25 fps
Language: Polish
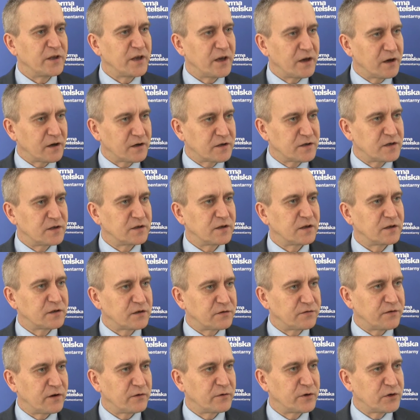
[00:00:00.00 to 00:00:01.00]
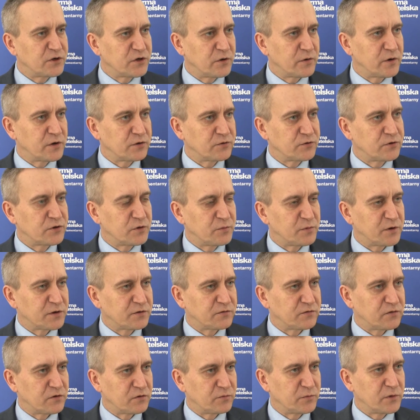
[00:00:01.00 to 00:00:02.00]
nieakcyjnej trwałej działalności
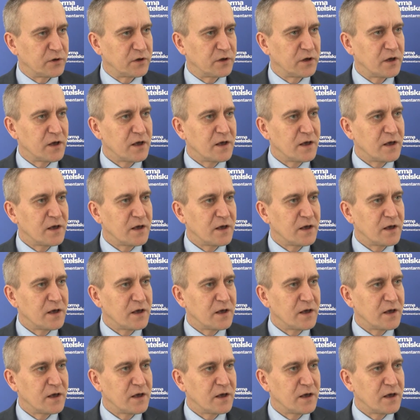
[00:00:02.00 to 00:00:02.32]
Platformy,